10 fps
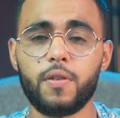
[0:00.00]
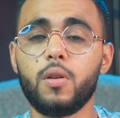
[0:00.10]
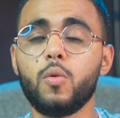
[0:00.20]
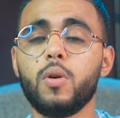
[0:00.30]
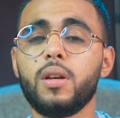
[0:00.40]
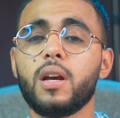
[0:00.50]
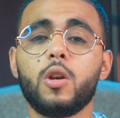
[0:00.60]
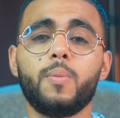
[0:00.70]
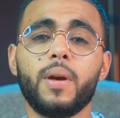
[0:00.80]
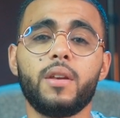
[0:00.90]
في الاول
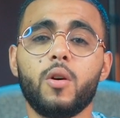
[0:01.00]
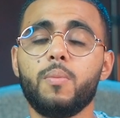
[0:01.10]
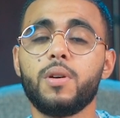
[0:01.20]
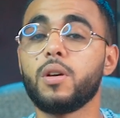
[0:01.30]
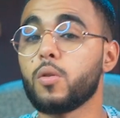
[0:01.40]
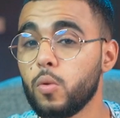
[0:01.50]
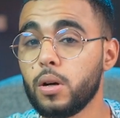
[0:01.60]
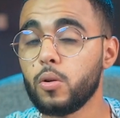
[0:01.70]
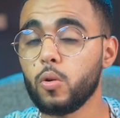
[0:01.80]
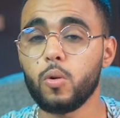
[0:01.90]
قالوا بانهم ما داروا
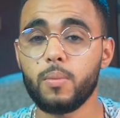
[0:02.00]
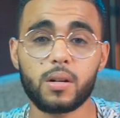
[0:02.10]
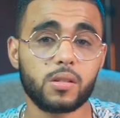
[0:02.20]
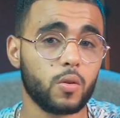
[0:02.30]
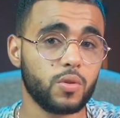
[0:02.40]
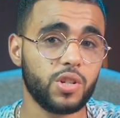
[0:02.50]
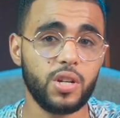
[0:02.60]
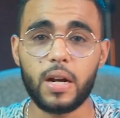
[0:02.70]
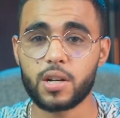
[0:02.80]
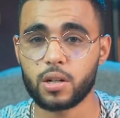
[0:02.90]
والو وما خسروا حتى
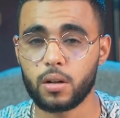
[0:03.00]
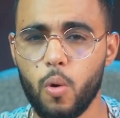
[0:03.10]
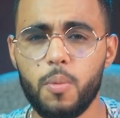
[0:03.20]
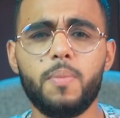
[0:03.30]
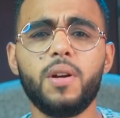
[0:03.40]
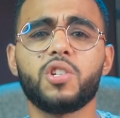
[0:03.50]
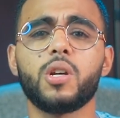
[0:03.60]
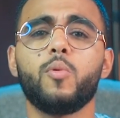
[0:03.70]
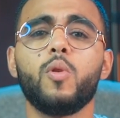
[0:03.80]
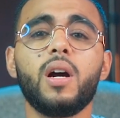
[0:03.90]
شي حاجه ومن بعد
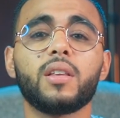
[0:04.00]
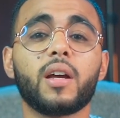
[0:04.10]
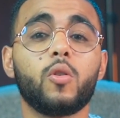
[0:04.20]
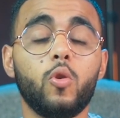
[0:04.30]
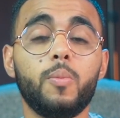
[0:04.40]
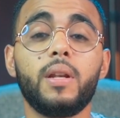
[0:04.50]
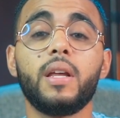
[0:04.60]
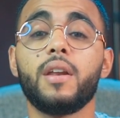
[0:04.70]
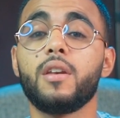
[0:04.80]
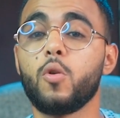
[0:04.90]
جابوا واحد غيقول
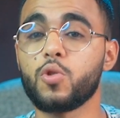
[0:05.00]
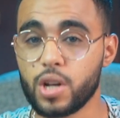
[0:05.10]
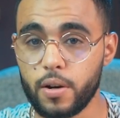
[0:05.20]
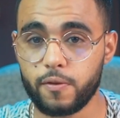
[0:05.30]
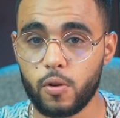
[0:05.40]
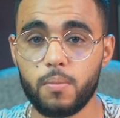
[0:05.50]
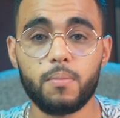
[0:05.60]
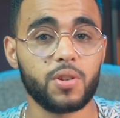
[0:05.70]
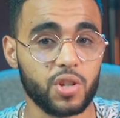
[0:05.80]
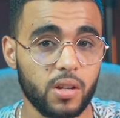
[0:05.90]
باللي انه شافهم
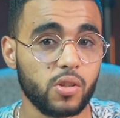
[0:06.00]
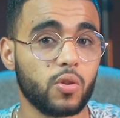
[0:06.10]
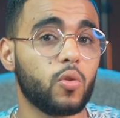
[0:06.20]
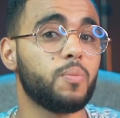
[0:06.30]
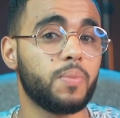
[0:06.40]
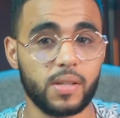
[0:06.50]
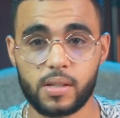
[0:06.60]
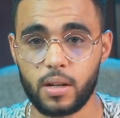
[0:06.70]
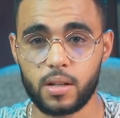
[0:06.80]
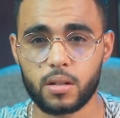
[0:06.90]
باش خسروا البيسيات
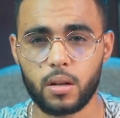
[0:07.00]
السياسيات